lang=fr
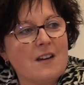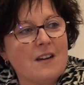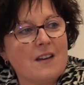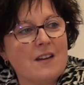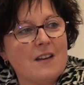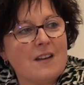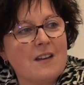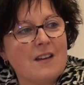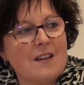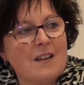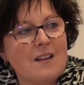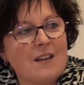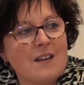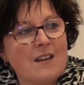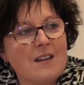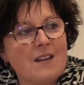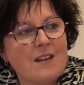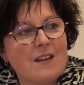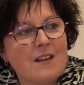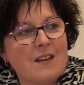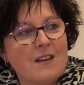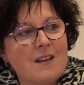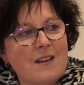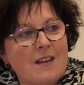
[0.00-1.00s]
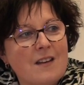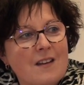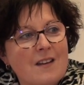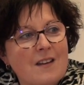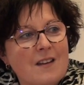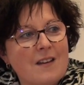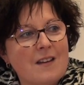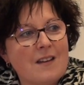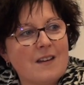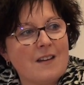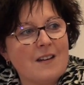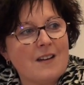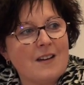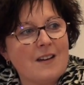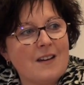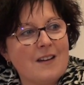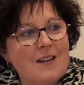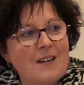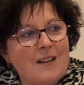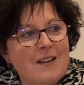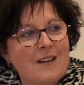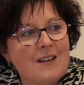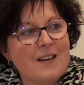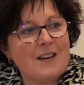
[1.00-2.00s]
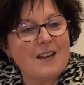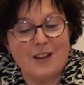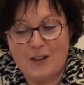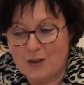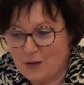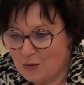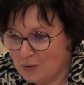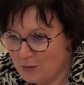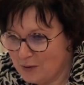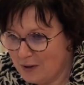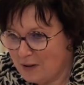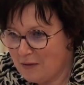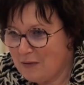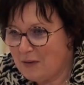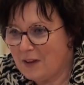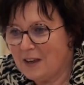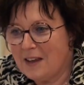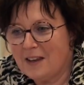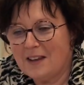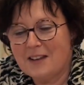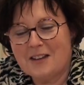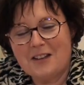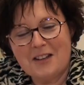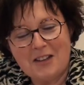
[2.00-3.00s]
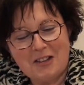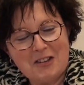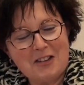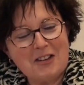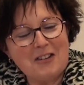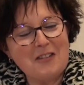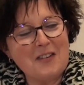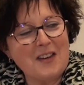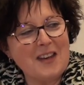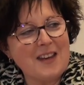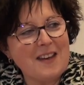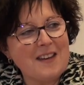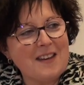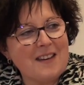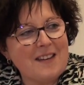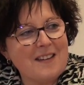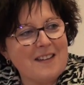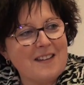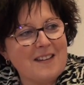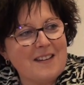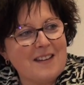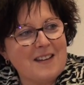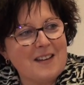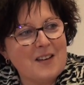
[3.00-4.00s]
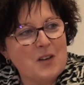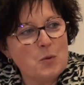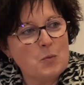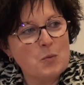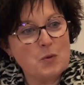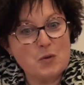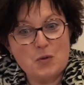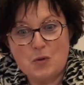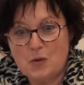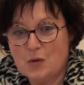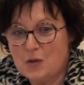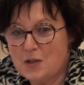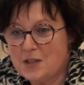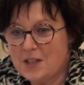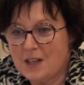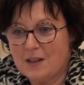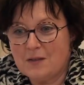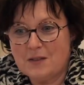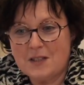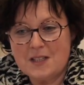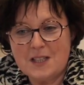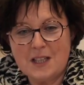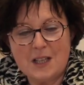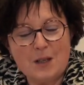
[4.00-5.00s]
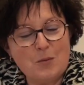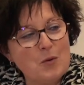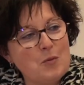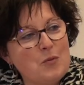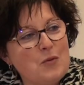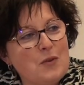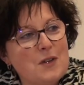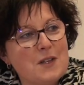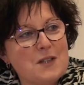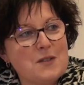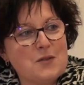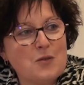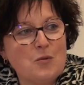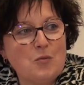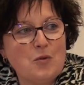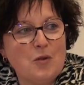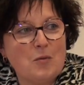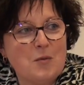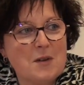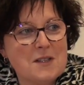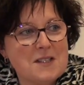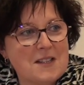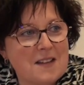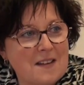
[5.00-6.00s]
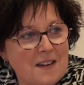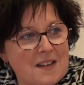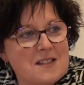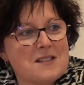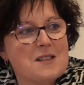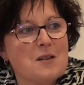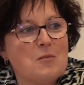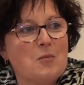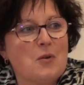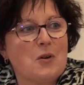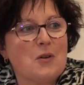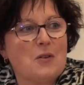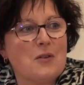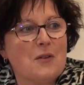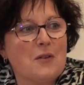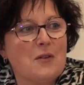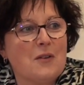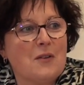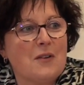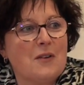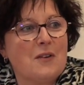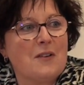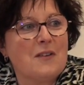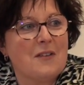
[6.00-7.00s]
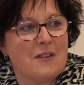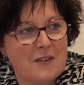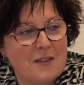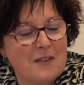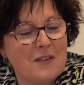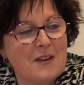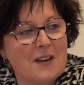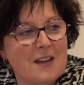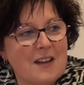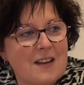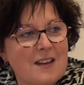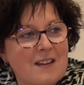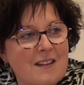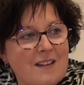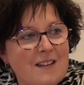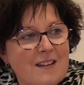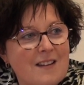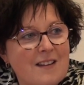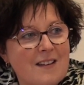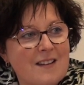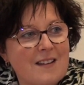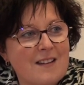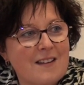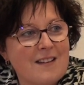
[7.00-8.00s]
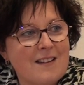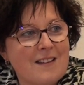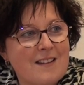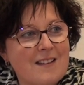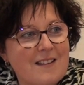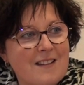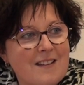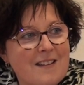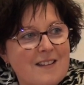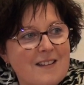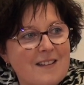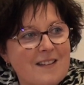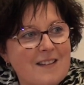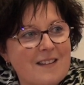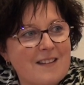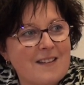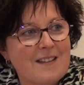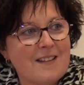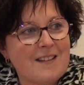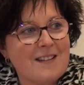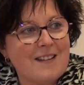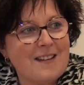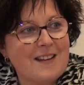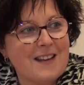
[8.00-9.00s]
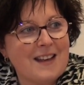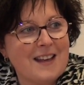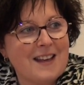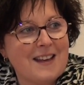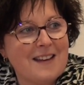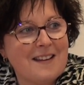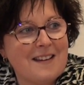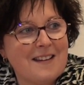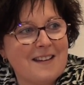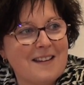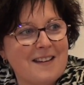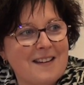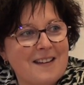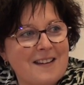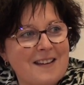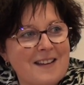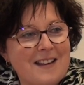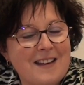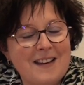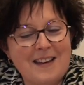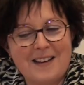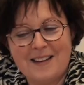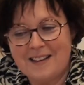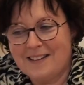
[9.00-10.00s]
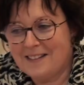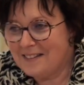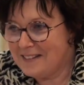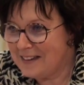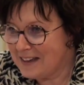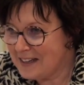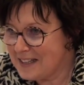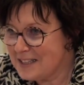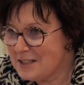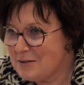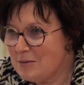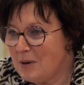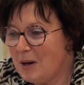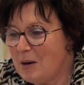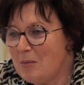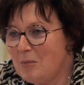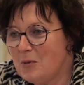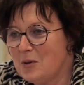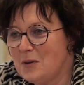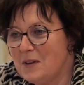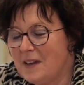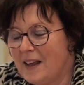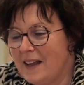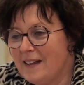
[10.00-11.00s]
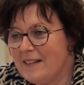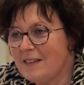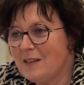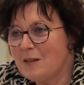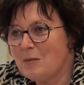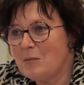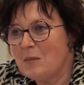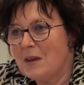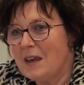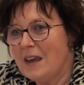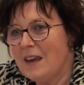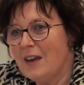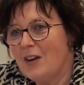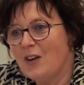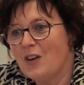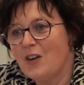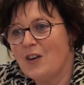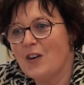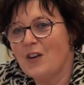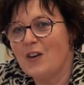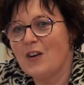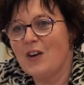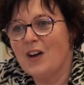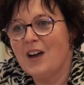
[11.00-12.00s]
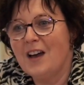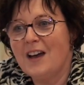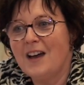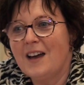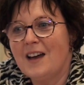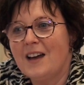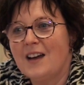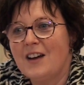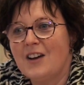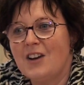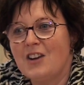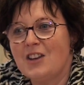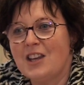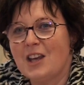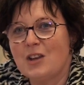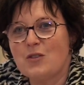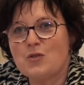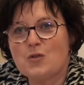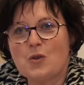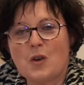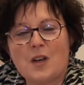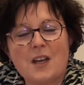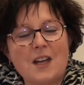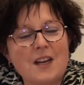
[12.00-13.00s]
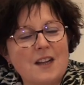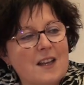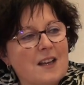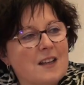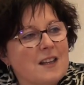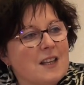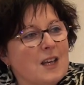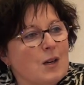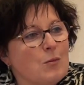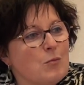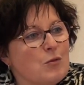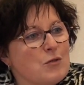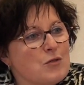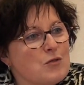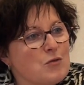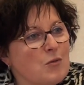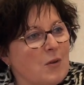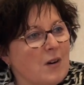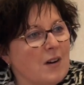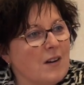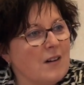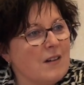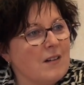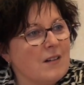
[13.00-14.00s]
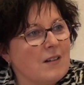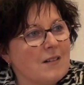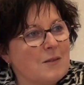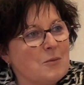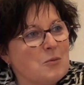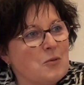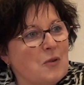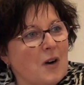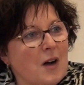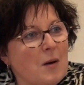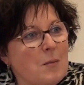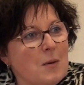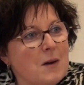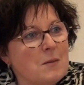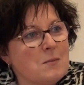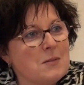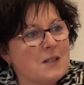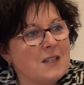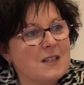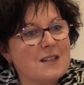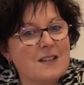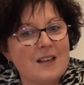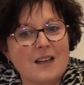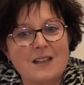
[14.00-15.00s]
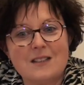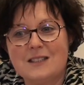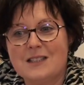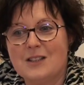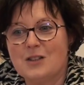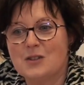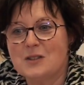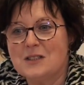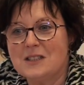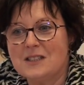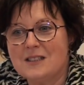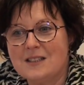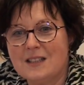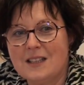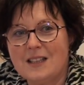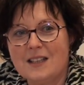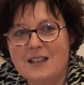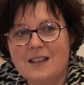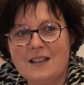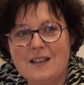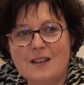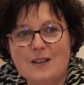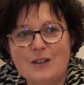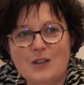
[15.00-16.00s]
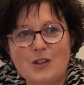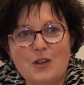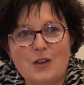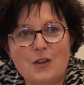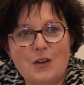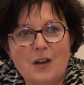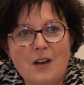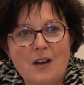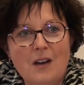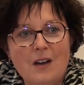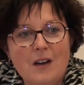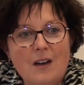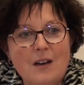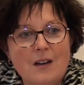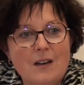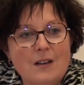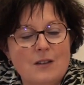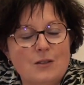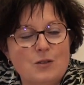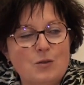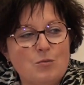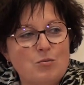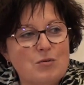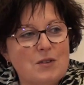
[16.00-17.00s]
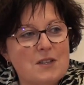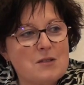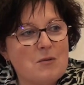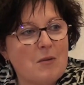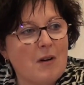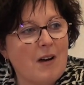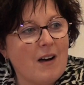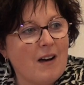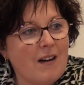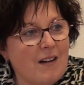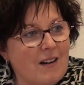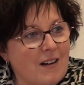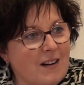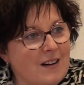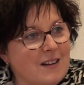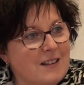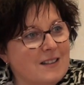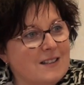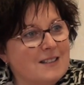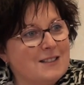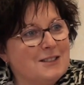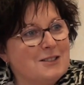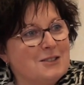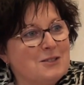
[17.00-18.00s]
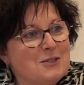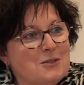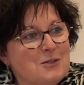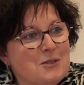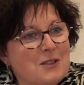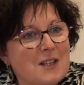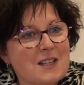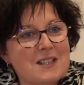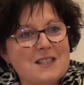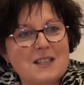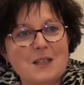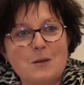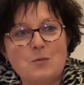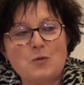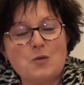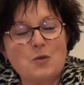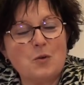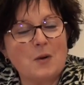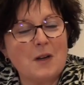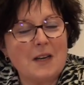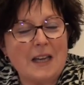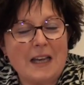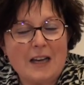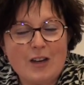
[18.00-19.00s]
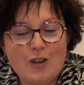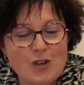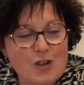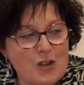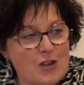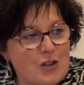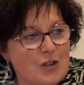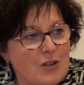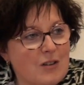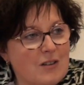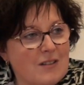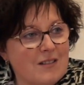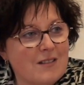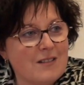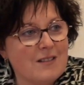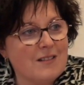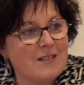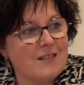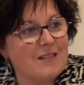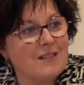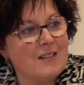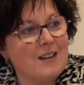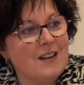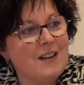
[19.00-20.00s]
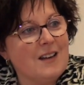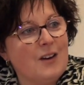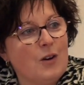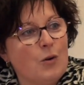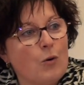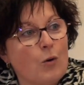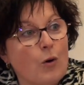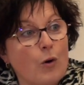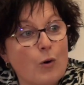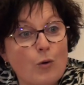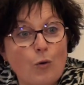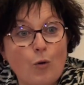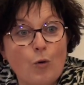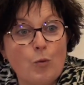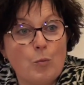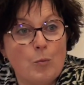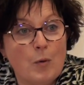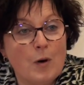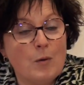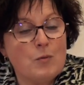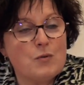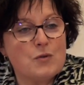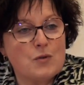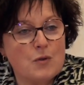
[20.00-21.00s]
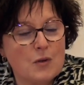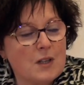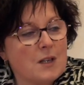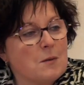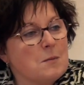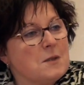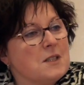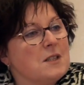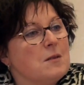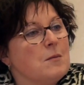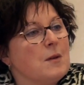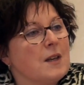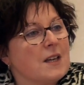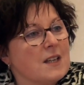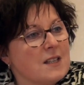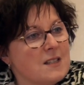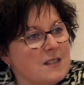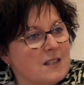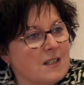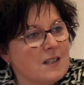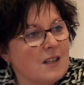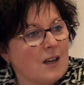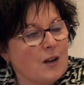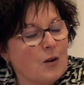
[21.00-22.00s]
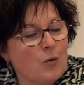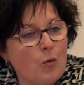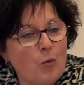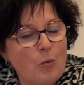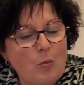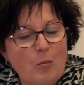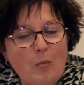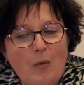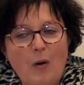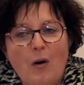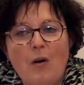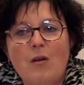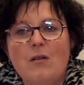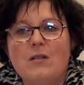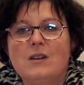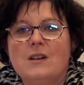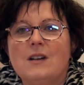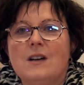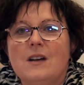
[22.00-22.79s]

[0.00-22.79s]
Et des villages qui comptaient moins de 200 habitants hein, Tout à fait, tout à fait. Parce que le service à la population, pour moi, c'est très important. 200 habitants, quand même, c'est... C'est dérisoire. Hein. Dérisoire peut-être, mais euh, il y a toujours quelqu'un qui a besoin hein, pour un papier de carte d'identité, du poison à euh, une inscription à l'école, euh, au regroupement, puisque dans les petites mairies, c'est des regroupements.